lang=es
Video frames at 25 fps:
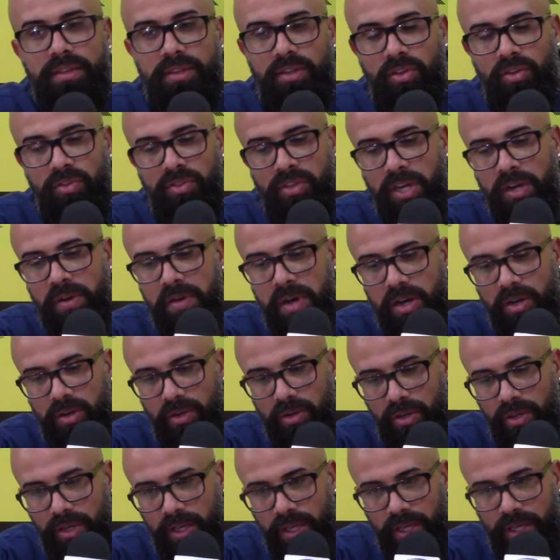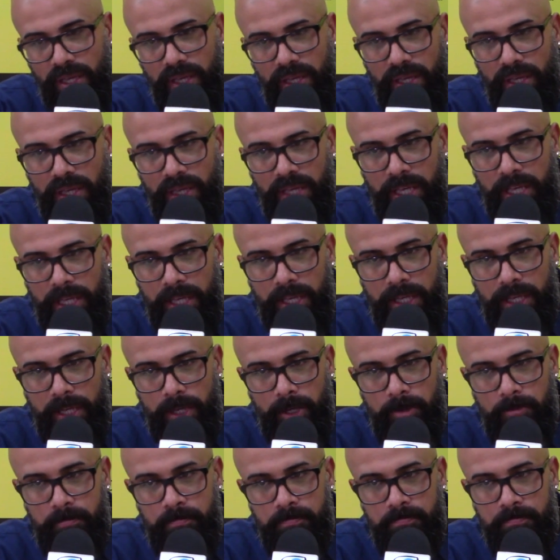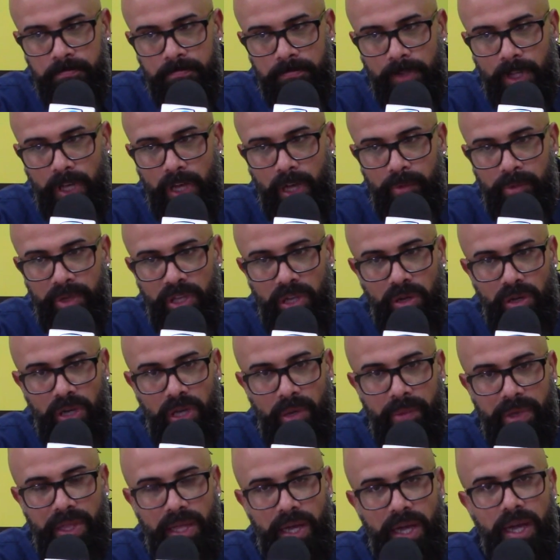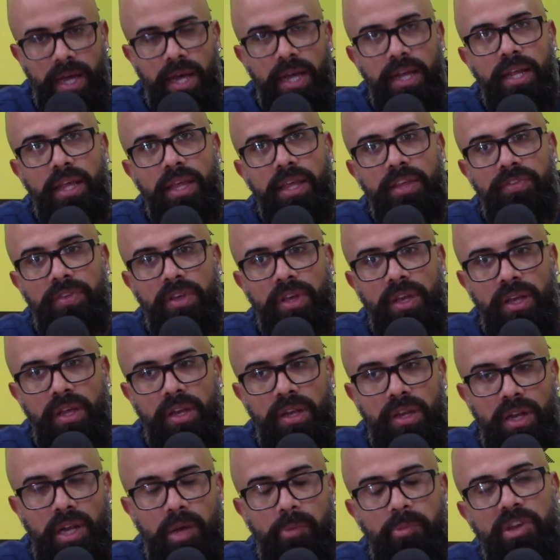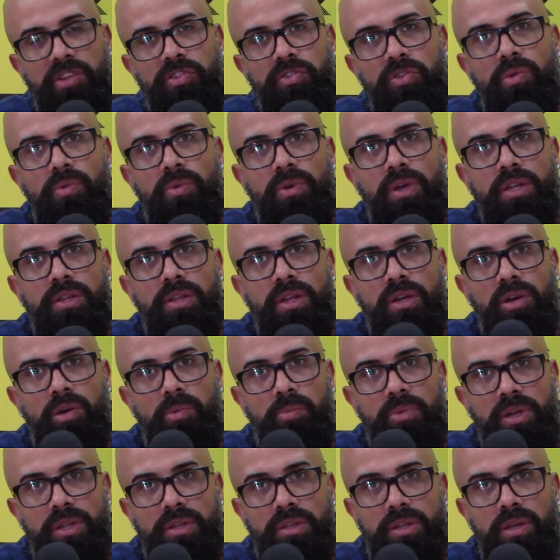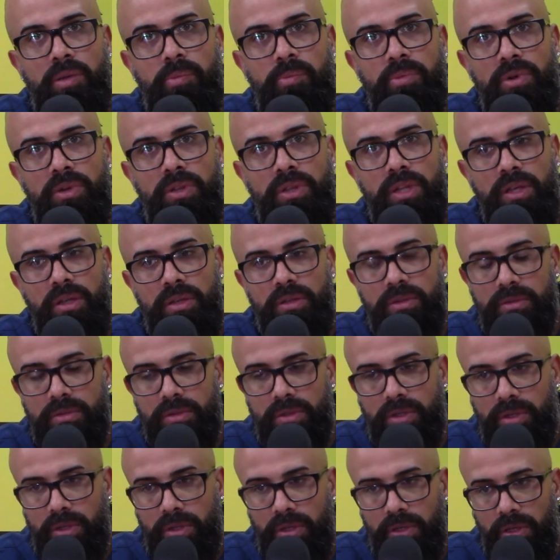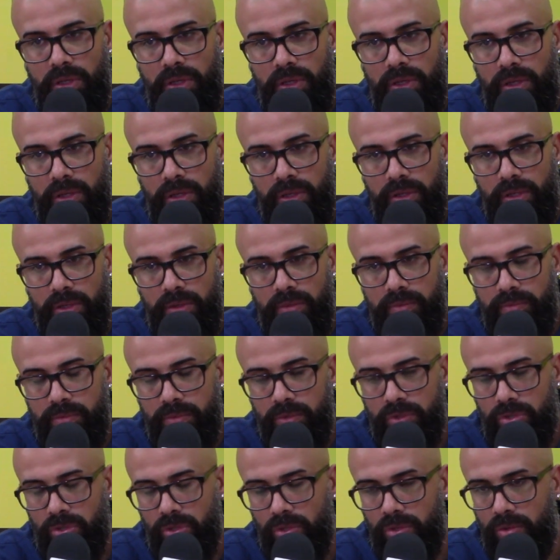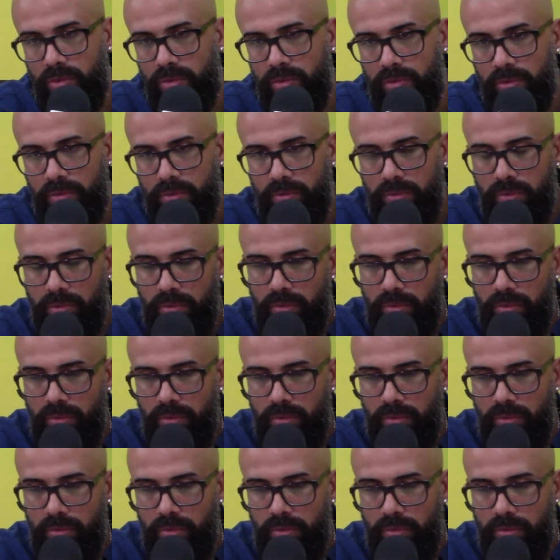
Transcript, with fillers: Con trabajo. Eh, a mí lo que me dan ganas de seguir es la pasión que tengo por este deporte. Eh, yo